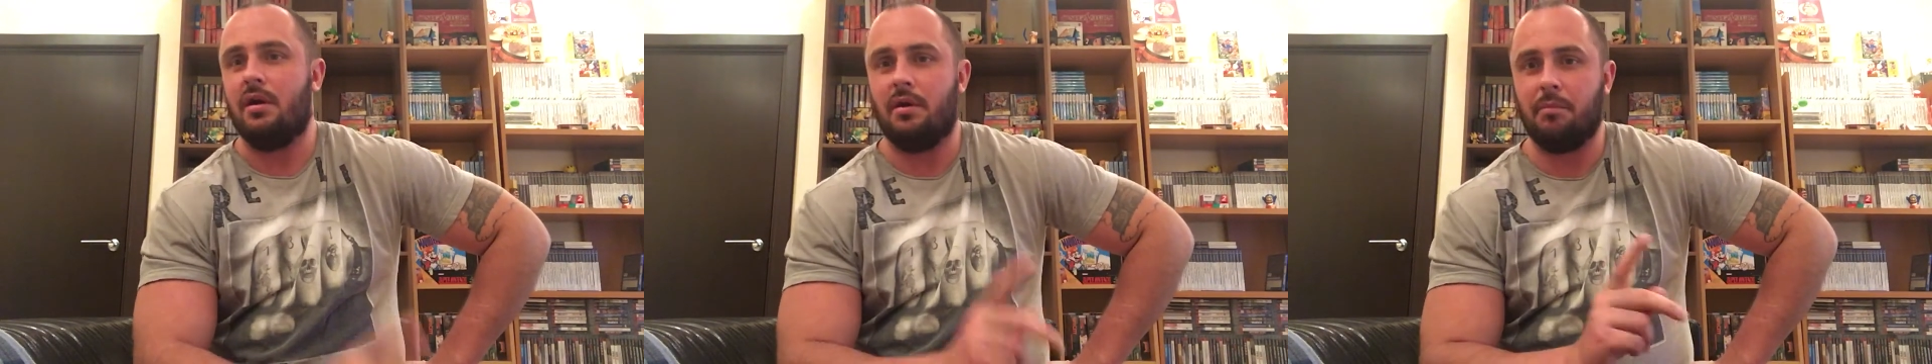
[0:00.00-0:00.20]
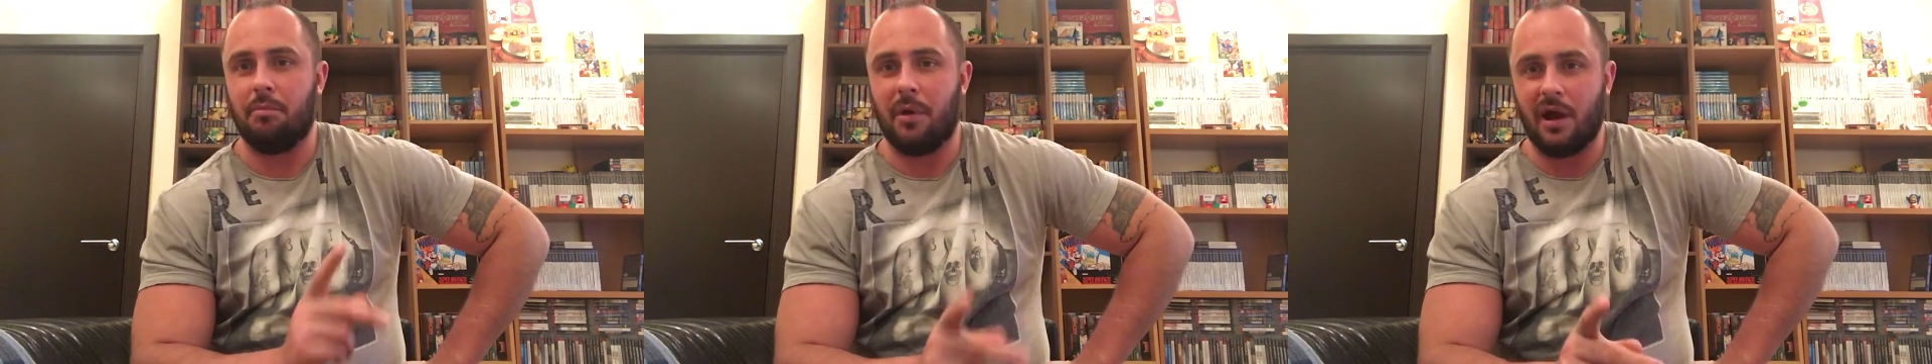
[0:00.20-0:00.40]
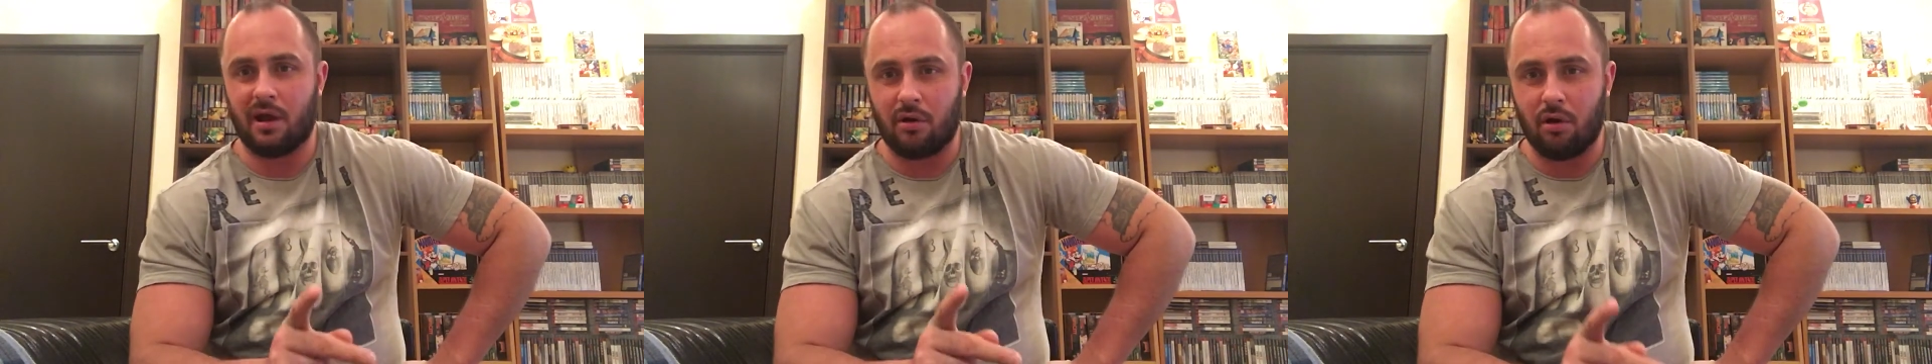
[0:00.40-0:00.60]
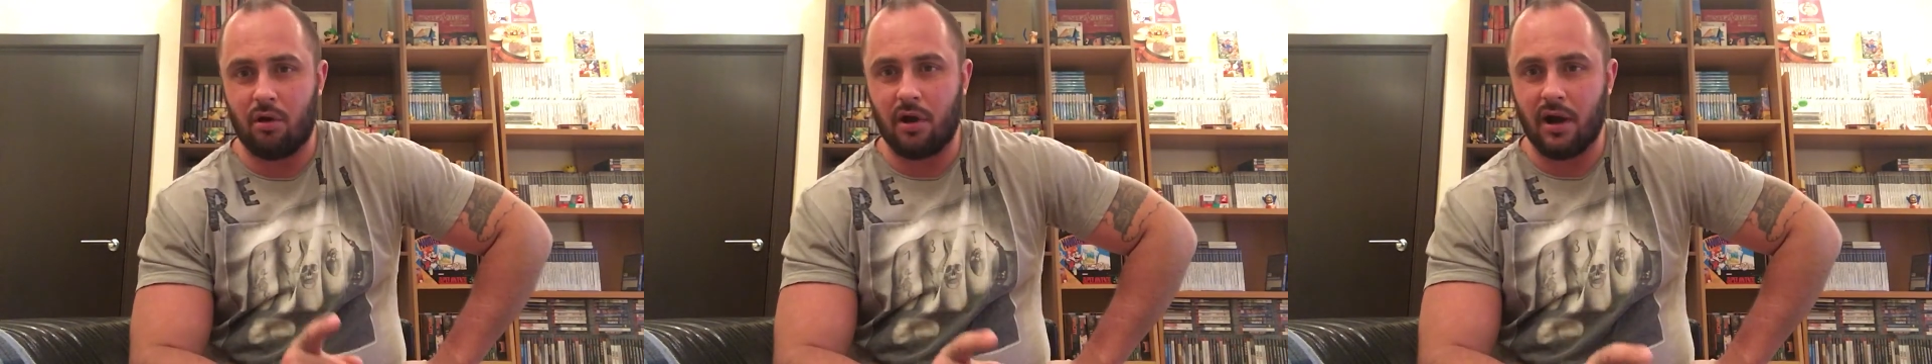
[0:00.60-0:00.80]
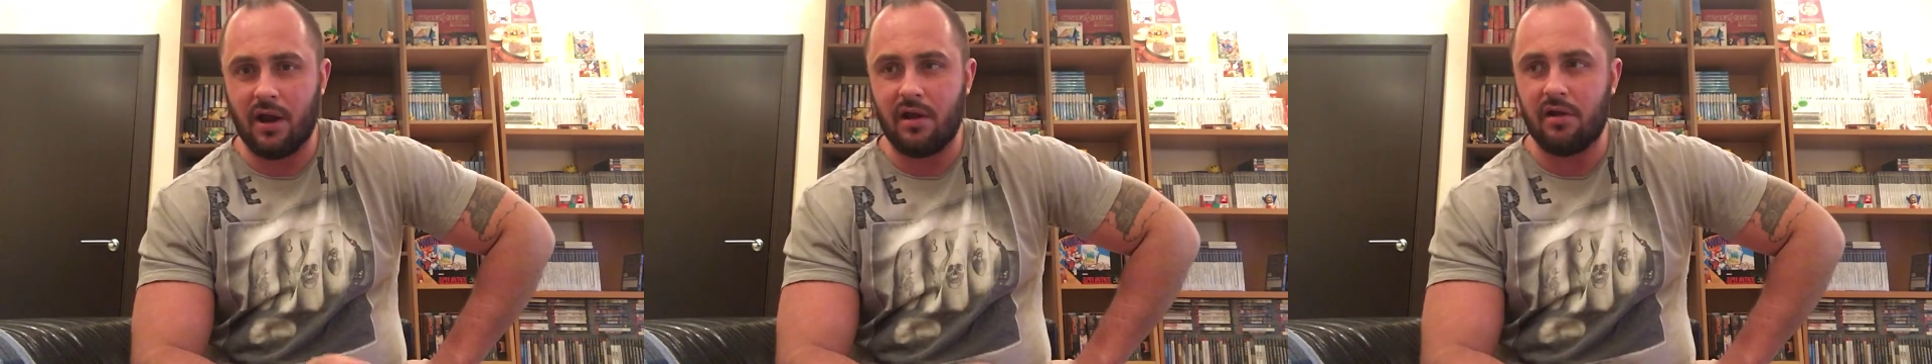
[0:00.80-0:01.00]
Байко
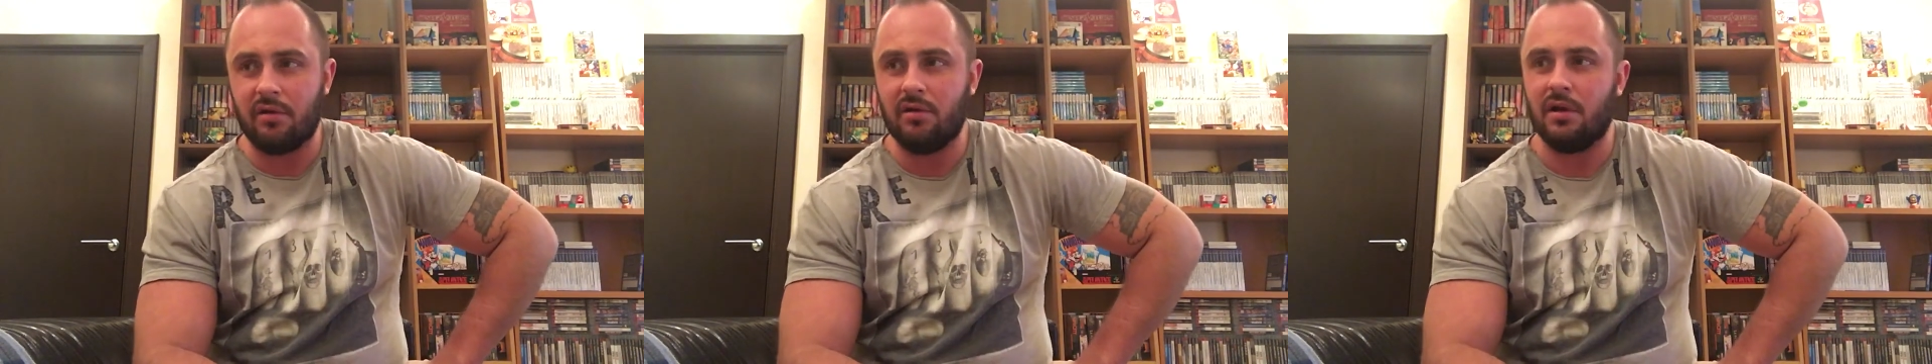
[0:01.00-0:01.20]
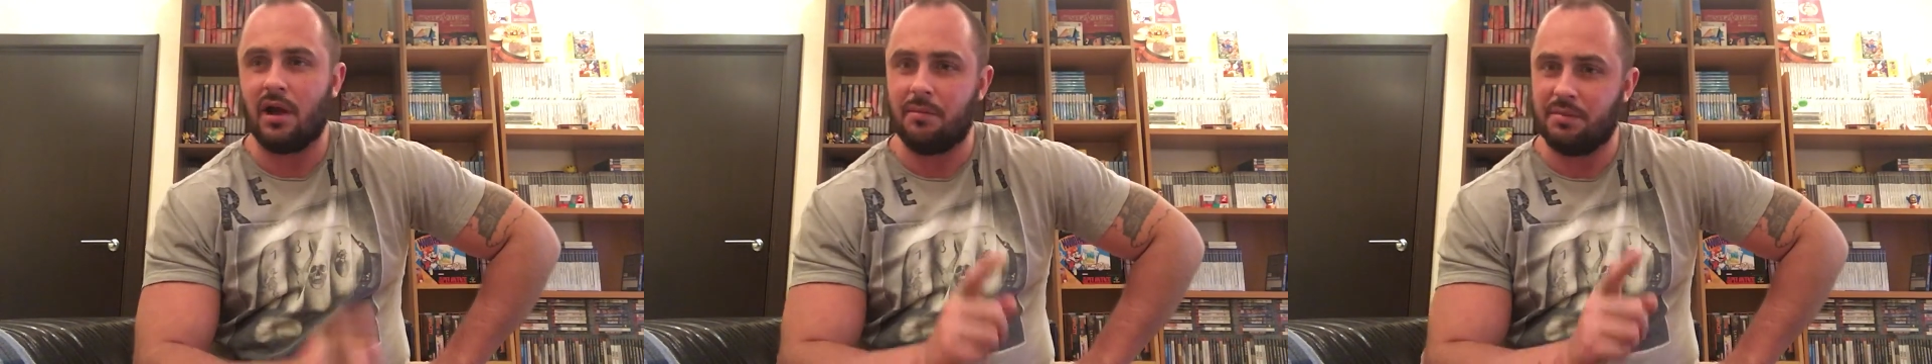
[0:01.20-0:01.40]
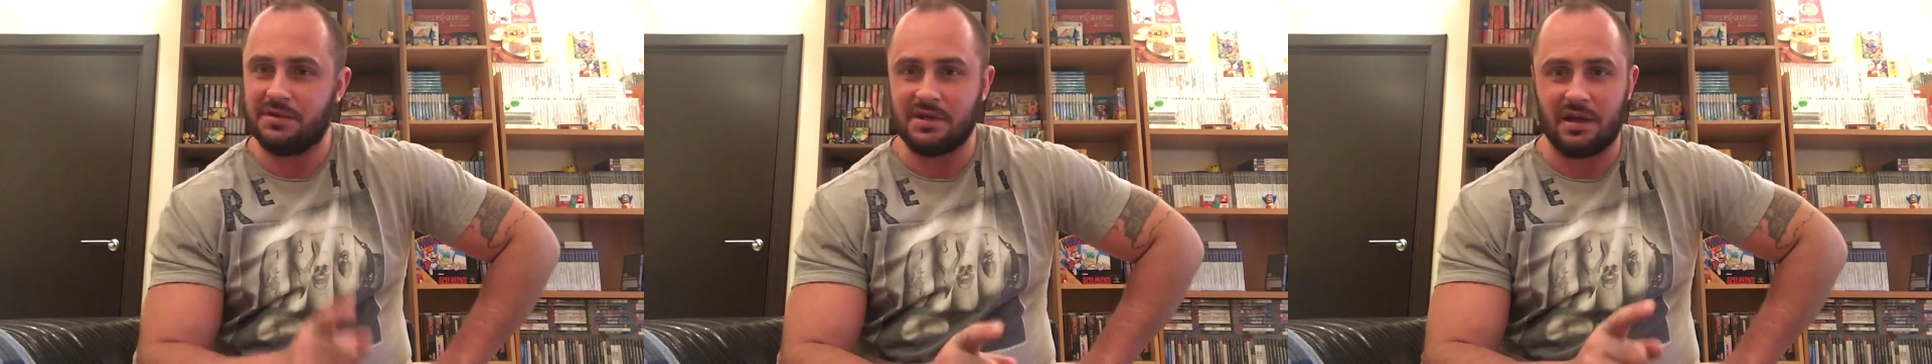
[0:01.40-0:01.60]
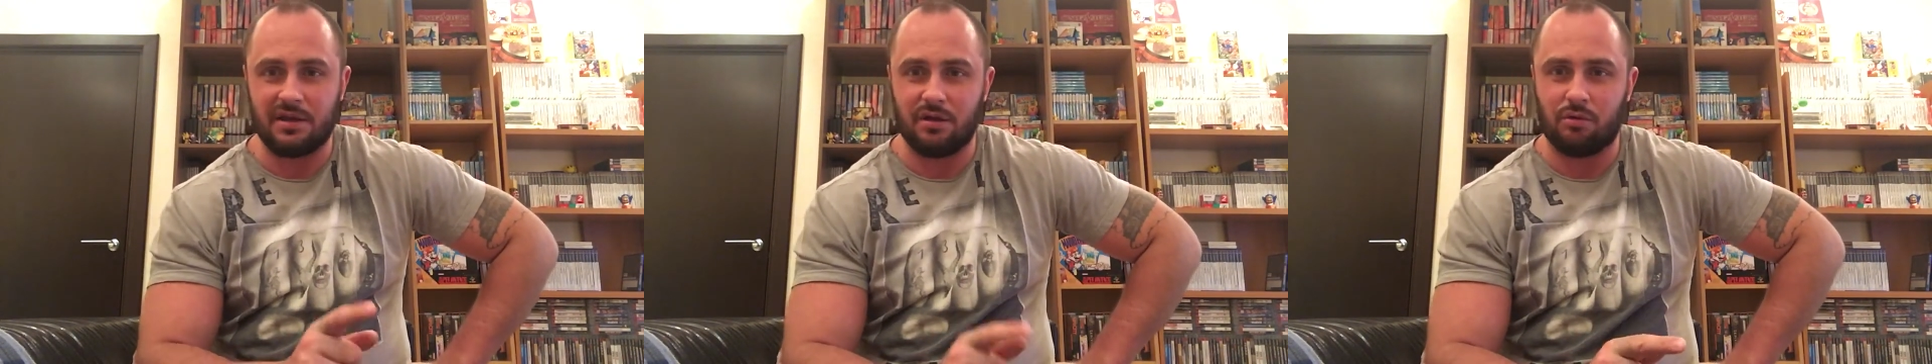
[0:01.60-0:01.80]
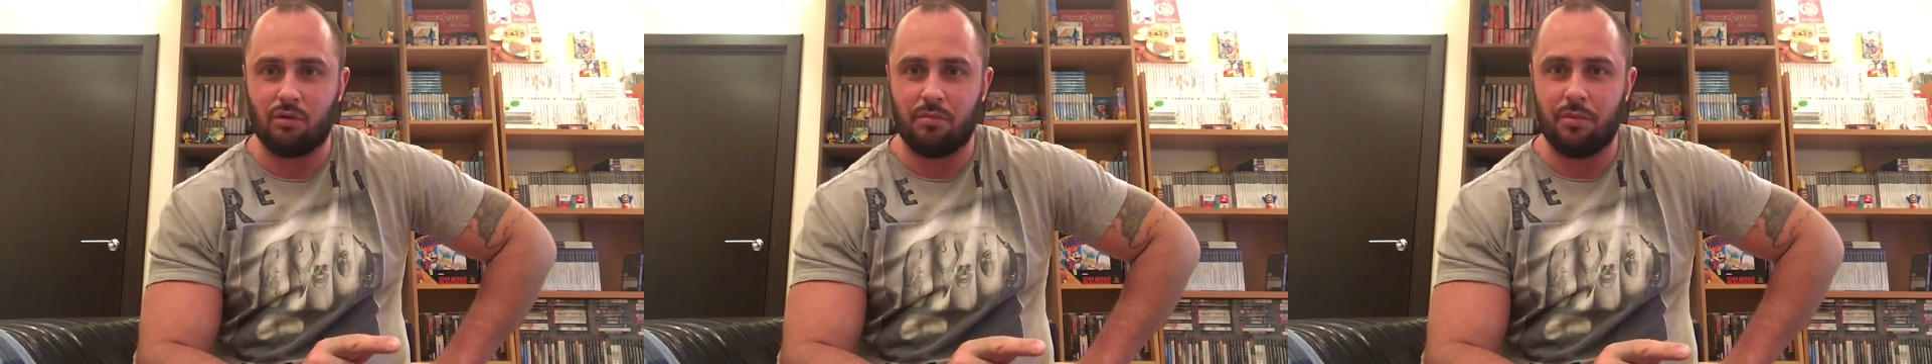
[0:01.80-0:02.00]
Hair
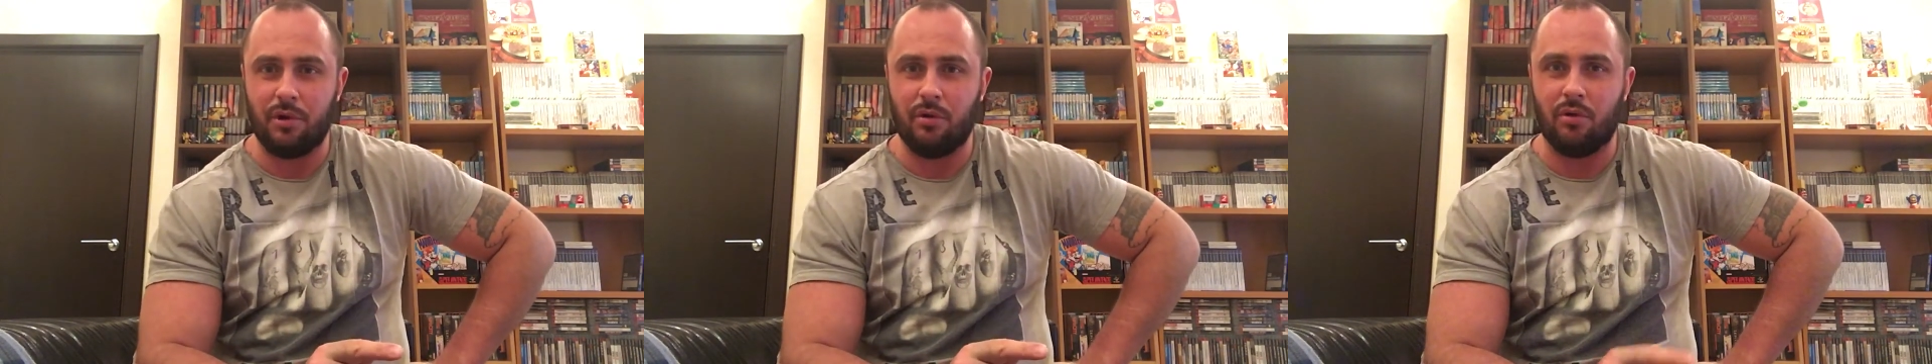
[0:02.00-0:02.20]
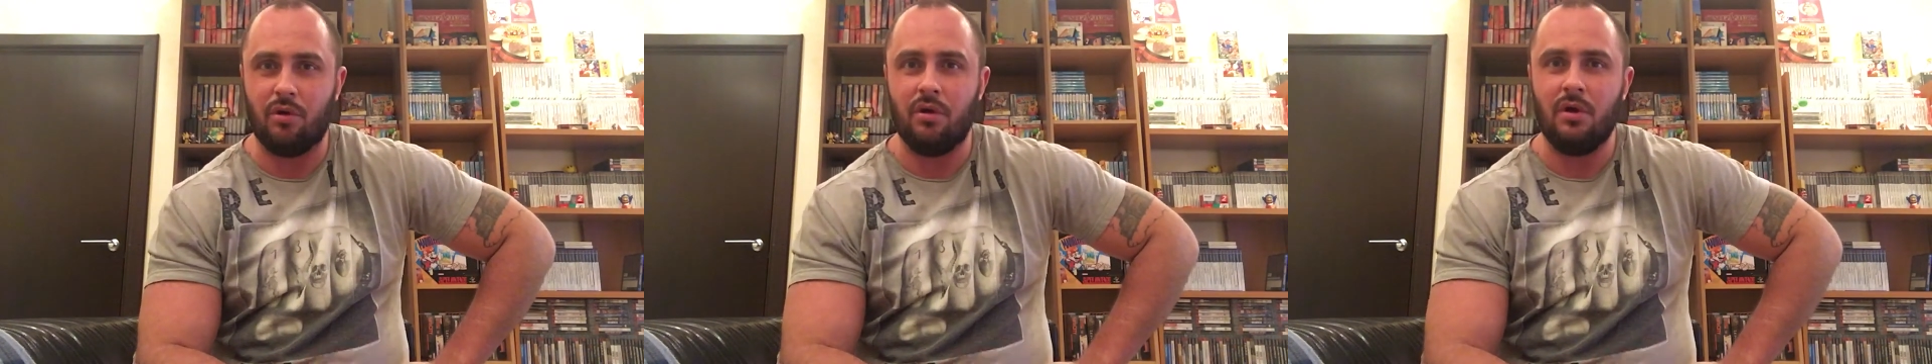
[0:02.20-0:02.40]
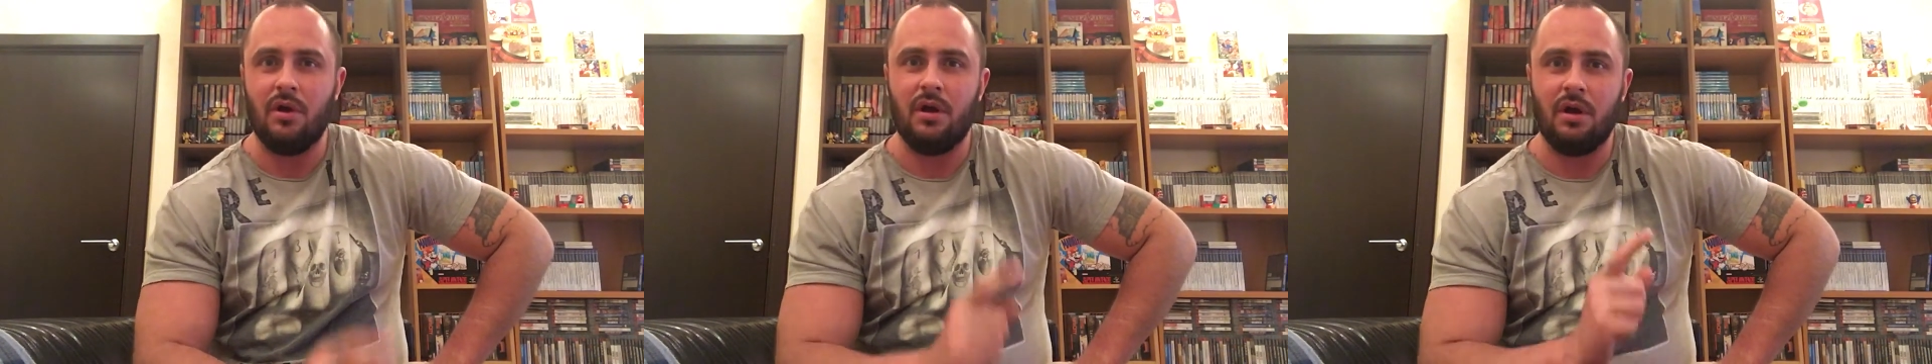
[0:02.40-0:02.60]
обязательно куплю.